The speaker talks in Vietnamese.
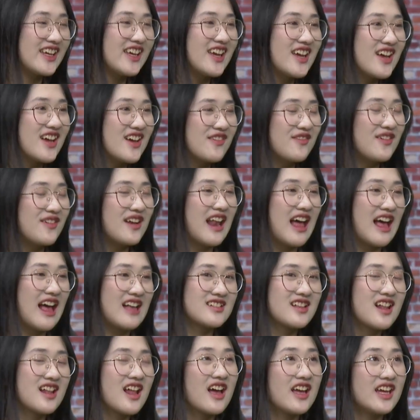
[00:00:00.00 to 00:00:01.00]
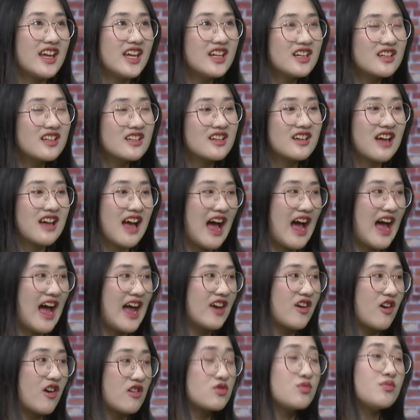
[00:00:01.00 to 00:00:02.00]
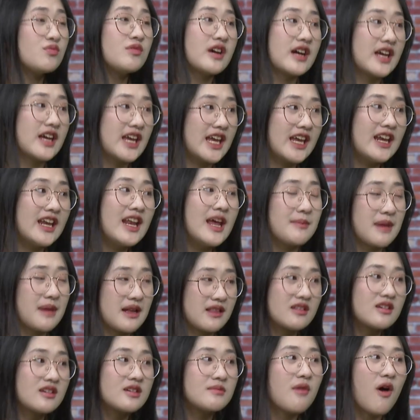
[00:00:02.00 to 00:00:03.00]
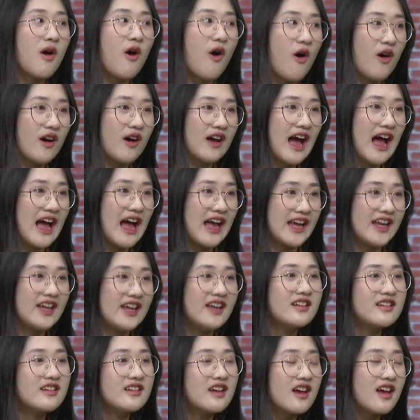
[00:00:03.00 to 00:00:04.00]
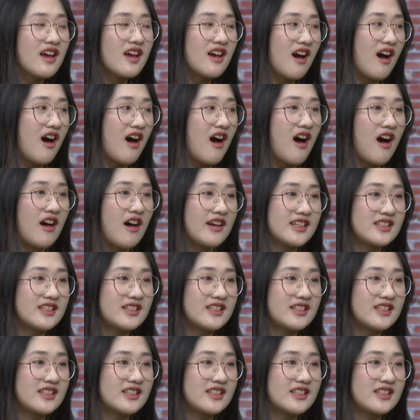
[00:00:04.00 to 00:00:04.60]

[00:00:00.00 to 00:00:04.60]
ấy vì là rất là ít ai có dũng khí để mà từ bỏ cái uh,